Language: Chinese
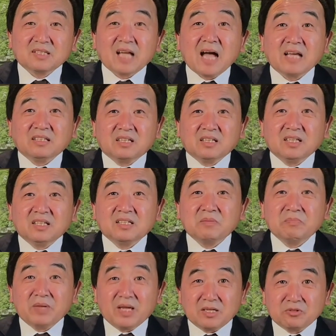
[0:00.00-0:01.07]
打赢了一个
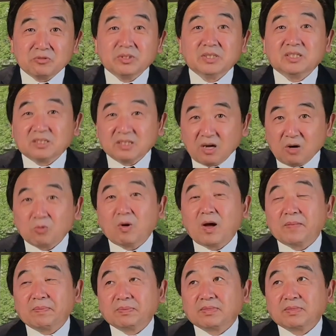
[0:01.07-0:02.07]
免税的条款，